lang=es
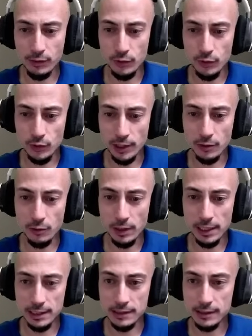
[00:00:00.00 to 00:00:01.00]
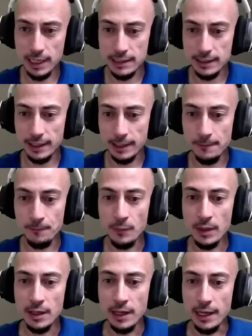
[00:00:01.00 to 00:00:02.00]
y no caigo cuál es. Este de aquí.
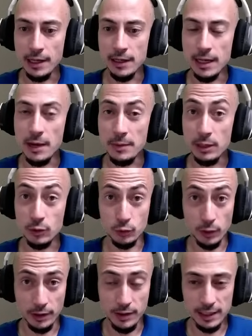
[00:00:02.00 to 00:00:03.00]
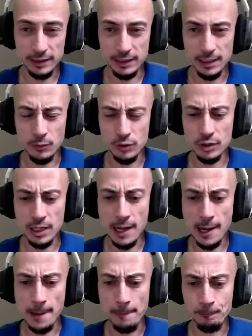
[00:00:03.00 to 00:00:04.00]
En la vía oscurecida tenemos
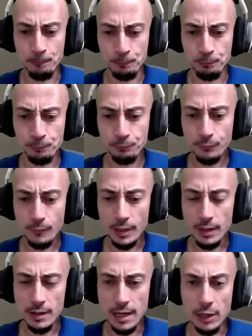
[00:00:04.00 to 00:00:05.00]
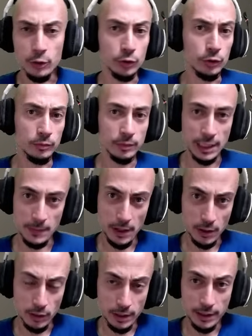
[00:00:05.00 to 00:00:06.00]
a... Mm, al otro,
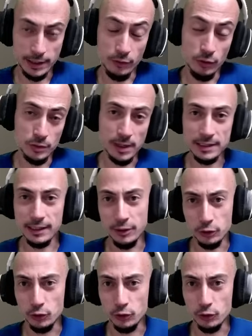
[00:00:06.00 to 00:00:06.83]
eh, que, no es Barça en el otro,